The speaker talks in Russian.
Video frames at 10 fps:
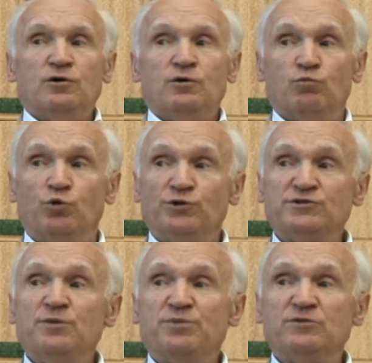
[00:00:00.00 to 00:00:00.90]
будут
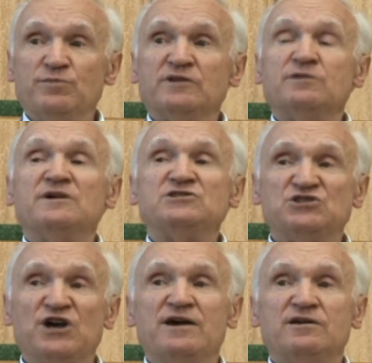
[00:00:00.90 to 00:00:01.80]
не предметом
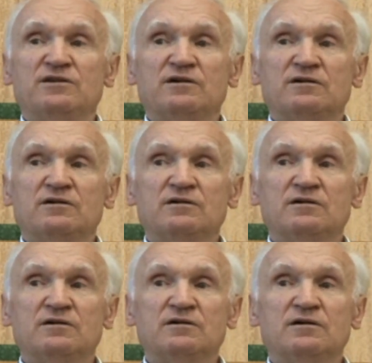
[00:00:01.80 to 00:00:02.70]
отчаяния,
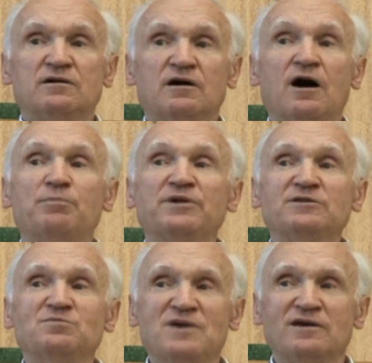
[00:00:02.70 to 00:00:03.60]
а
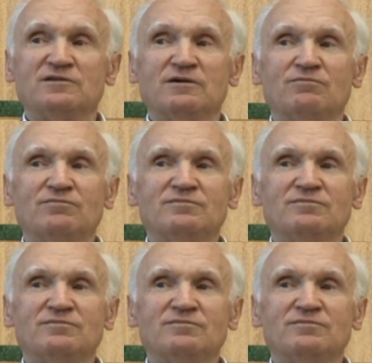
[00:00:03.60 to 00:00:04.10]
предметом